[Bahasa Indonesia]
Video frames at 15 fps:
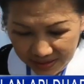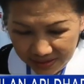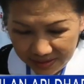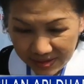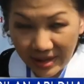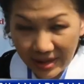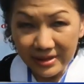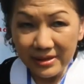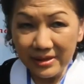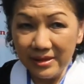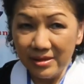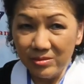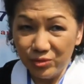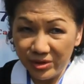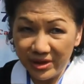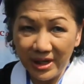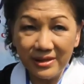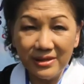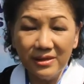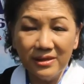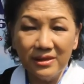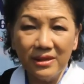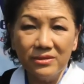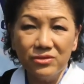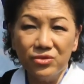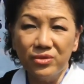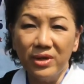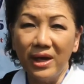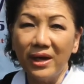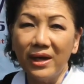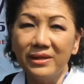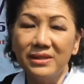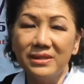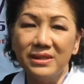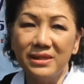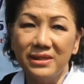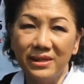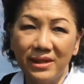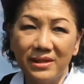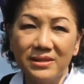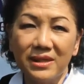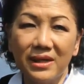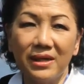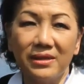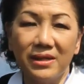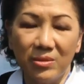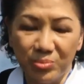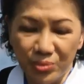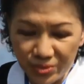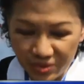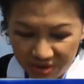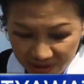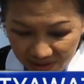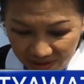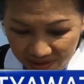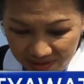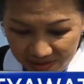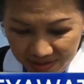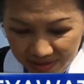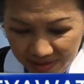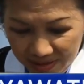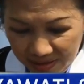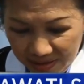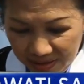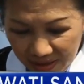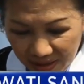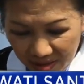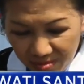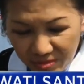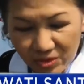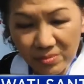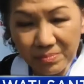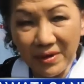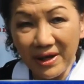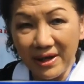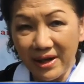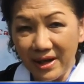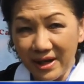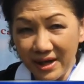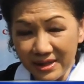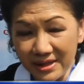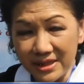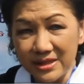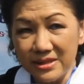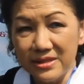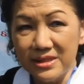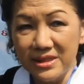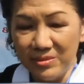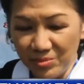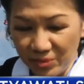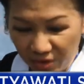Dan kemudian juga akan dijadikan sarana puja yang merupakan simbol